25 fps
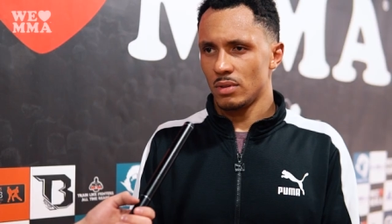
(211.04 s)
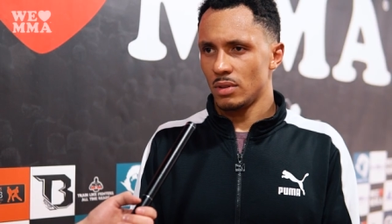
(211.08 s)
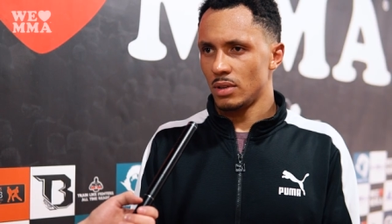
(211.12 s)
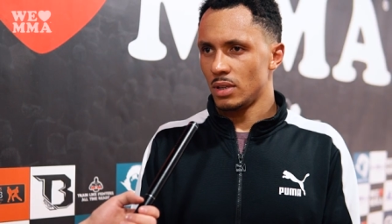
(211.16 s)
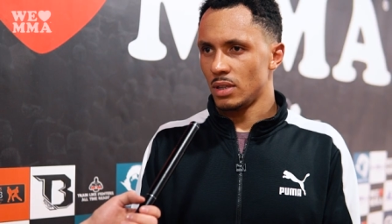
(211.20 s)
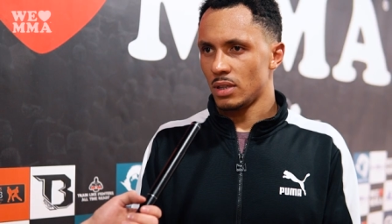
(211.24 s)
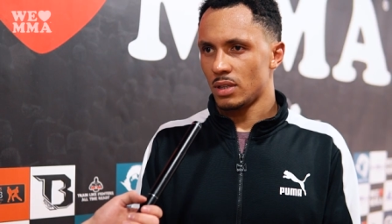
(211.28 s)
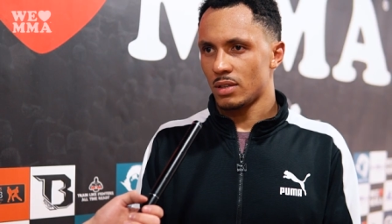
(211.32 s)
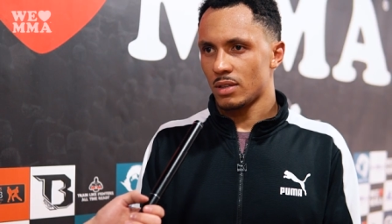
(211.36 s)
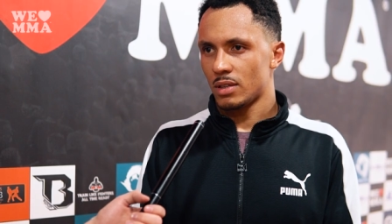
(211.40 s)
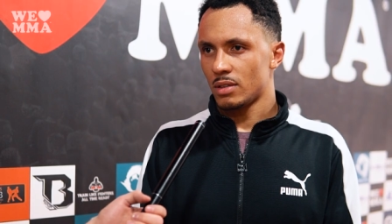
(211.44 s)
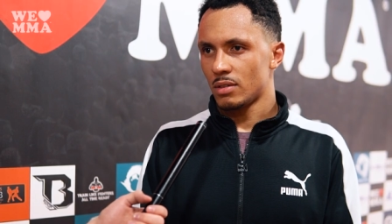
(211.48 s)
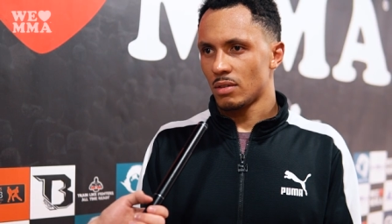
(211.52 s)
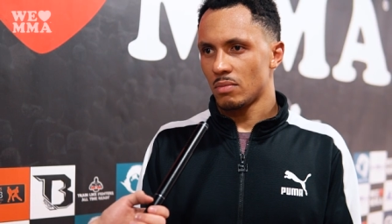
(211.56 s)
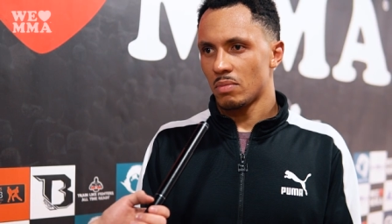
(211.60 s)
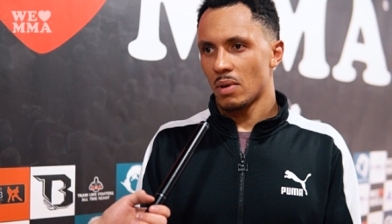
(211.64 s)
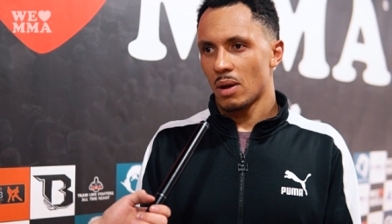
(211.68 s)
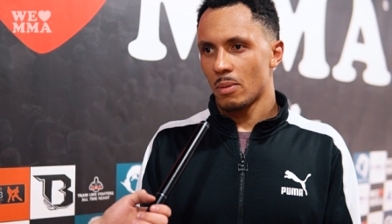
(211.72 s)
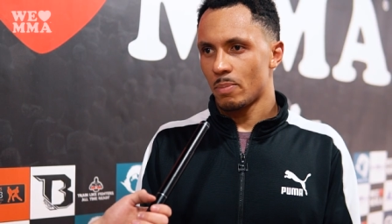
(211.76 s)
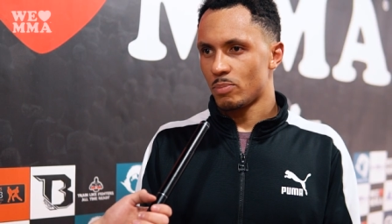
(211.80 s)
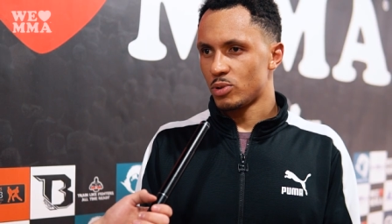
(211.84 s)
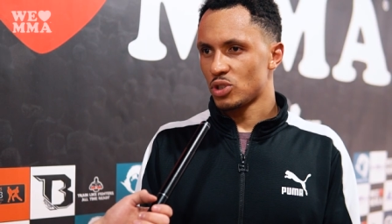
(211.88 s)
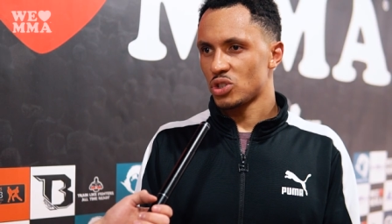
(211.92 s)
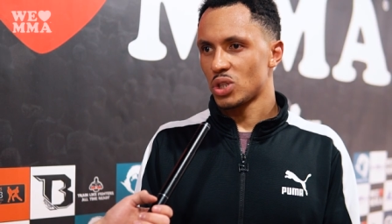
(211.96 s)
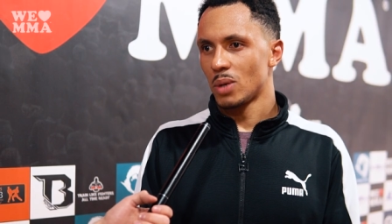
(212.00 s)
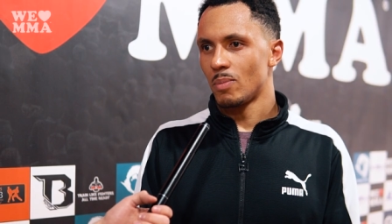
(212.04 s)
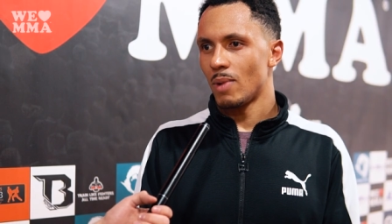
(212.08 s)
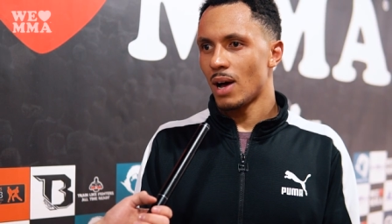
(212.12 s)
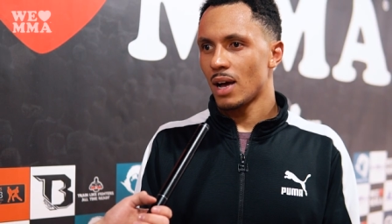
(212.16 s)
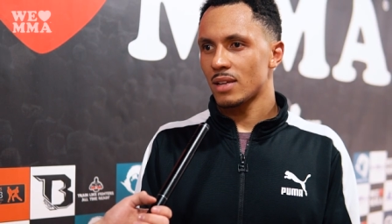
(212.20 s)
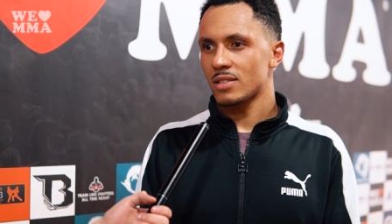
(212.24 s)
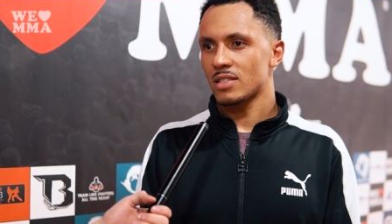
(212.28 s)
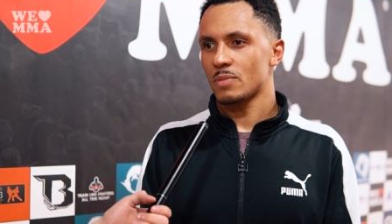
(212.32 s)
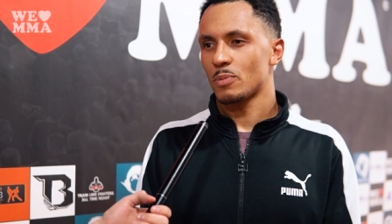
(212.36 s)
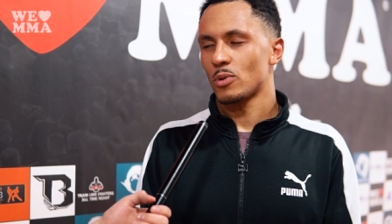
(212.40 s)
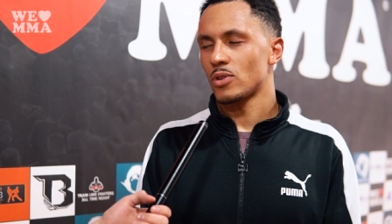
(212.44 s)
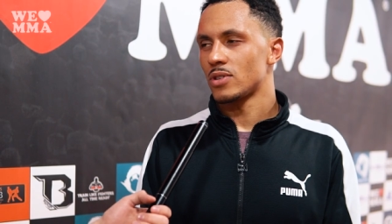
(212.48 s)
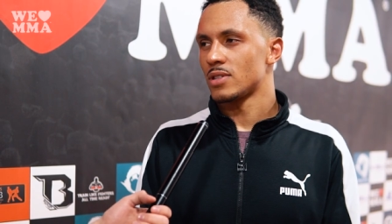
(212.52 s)
Ich habe bestimmt
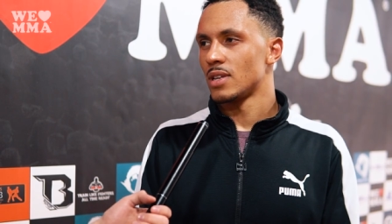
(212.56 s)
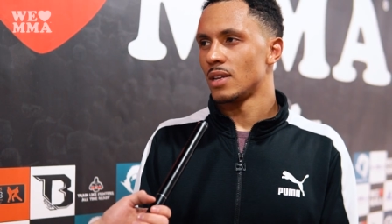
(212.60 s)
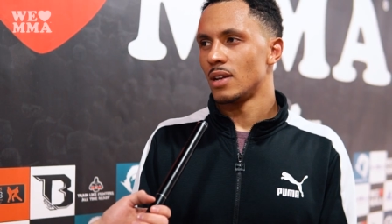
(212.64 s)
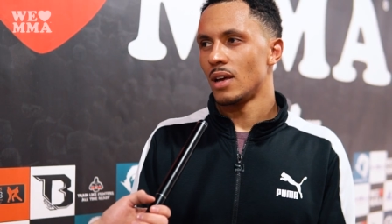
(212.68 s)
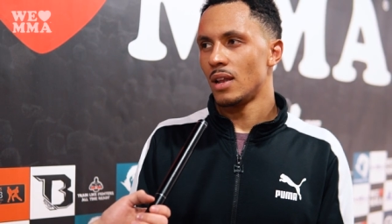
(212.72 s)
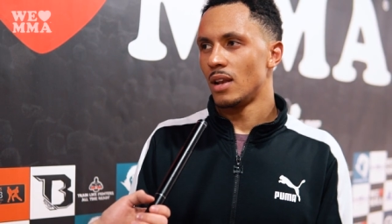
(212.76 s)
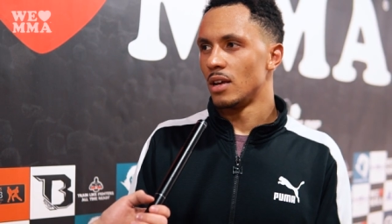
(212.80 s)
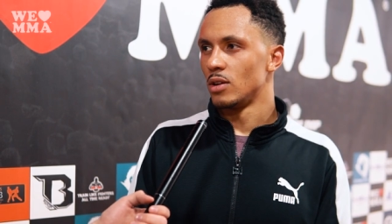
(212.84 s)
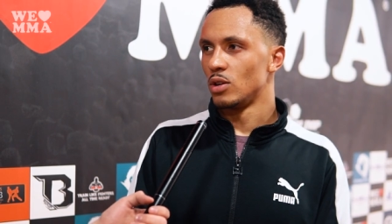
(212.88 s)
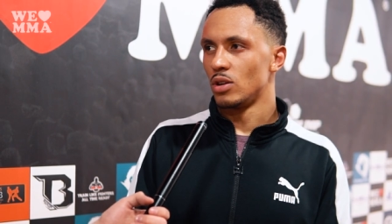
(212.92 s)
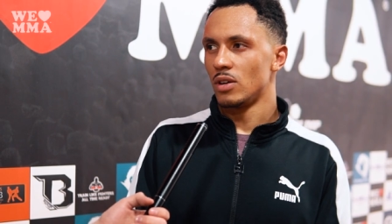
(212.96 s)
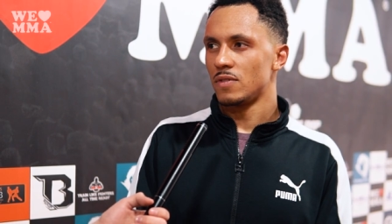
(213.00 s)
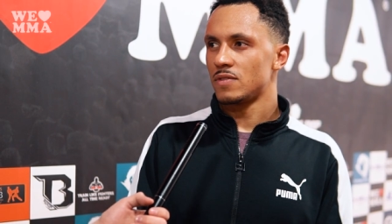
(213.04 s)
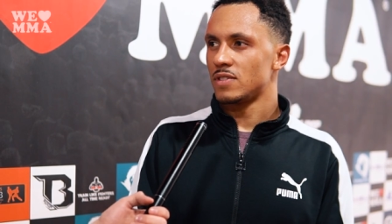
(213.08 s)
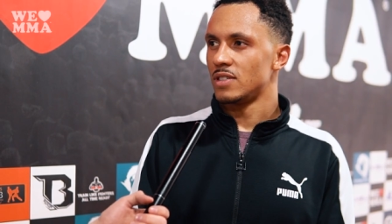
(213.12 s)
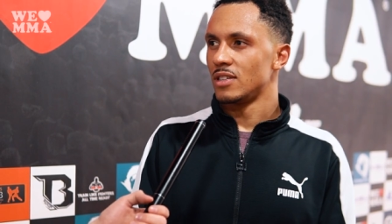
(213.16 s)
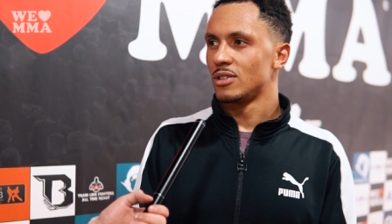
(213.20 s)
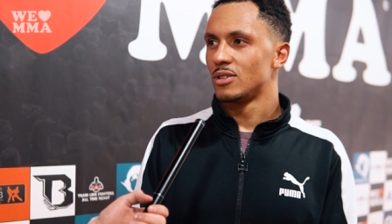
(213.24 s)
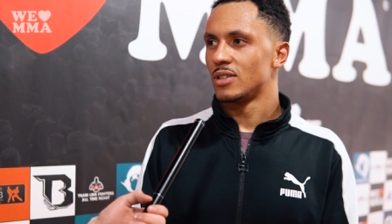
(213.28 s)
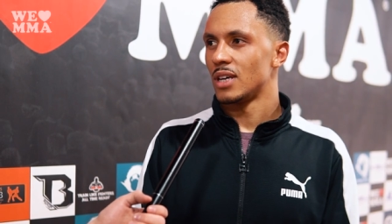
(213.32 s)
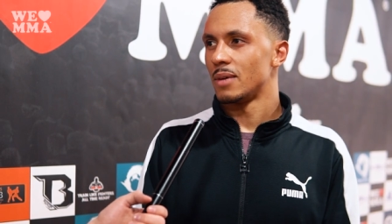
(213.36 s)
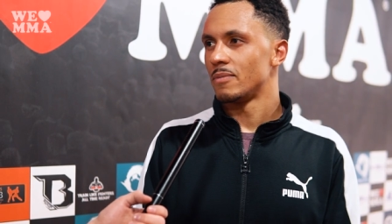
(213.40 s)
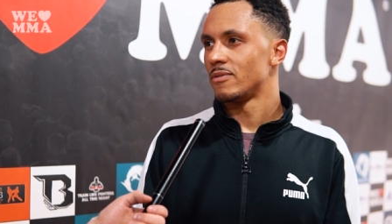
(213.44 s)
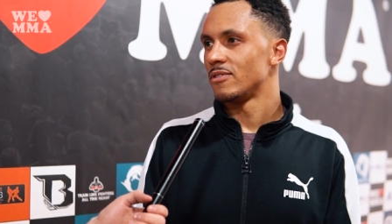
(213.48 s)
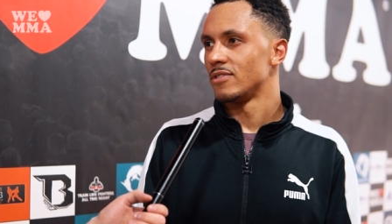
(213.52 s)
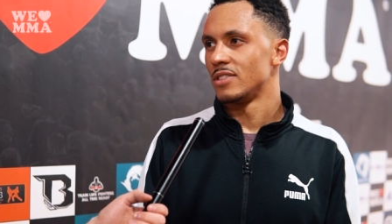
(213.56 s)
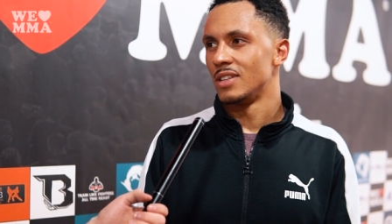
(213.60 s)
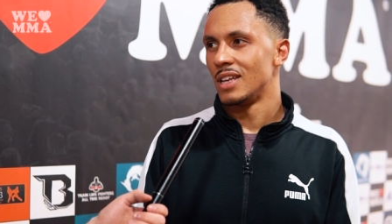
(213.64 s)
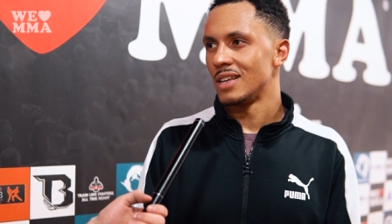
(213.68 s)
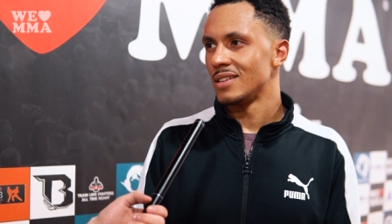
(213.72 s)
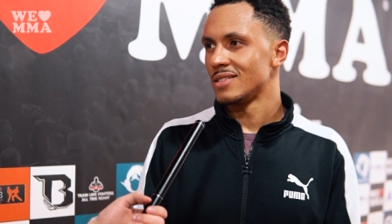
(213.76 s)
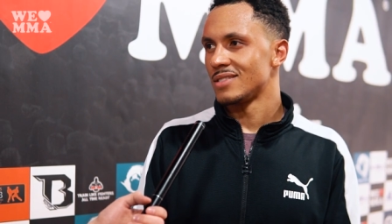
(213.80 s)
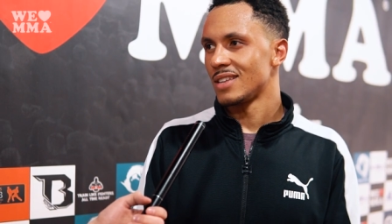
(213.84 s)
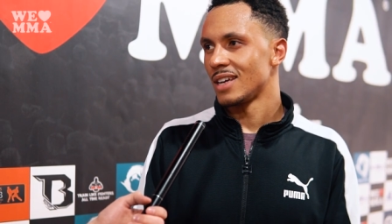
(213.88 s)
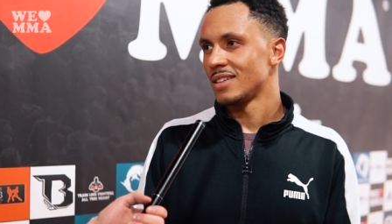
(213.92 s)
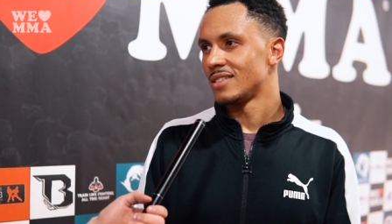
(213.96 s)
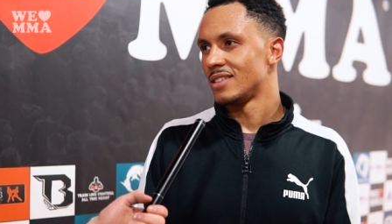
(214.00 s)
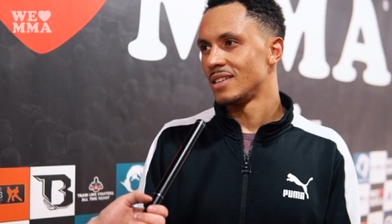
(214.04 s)
80% aller UFC-Kämpfe
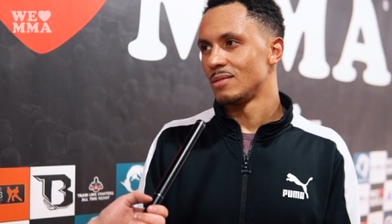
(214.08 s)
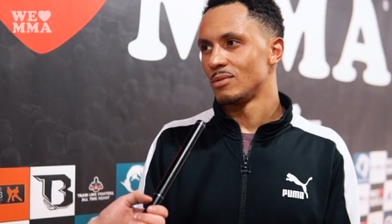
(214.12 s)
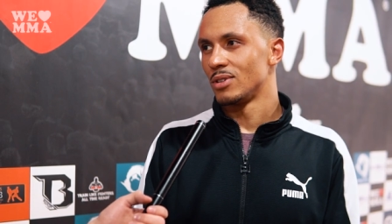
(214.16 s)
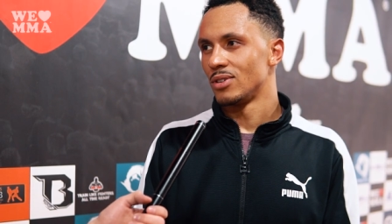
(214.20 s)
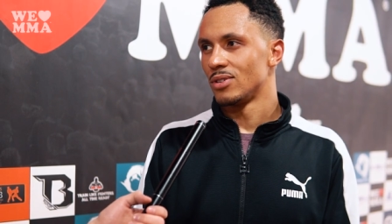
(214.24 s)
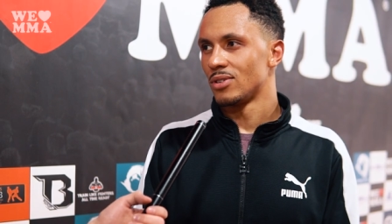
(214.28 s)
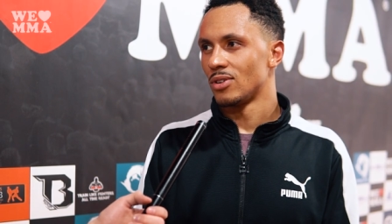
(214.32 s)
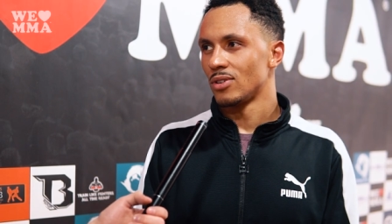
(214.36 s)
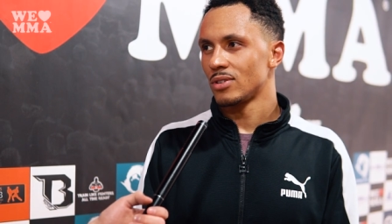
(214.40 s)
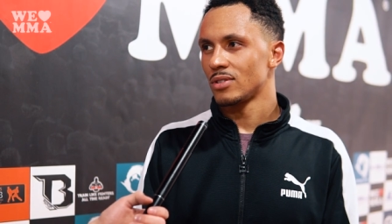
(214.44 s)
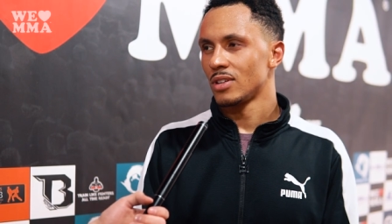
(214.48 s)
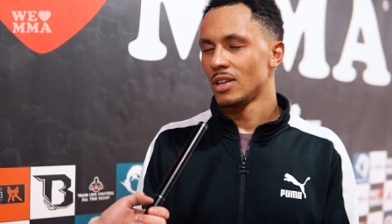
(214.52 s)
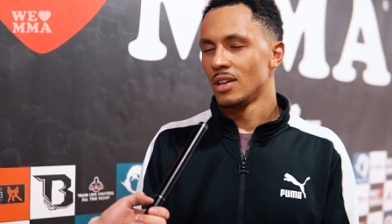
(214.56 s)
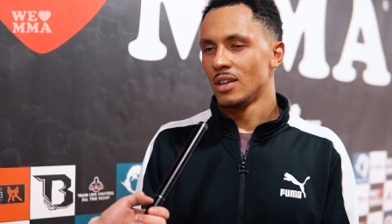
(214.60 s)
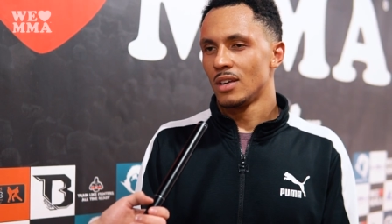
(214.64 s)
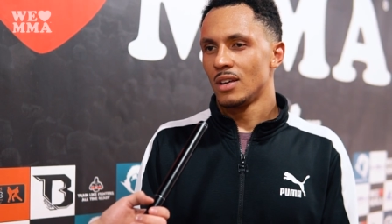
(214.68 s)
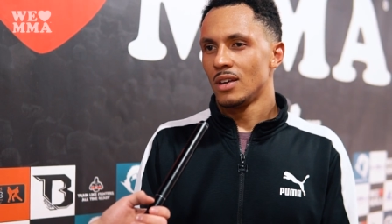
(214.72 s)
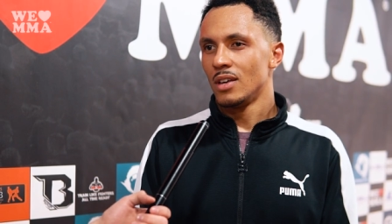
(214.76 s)
seitdem geguckt.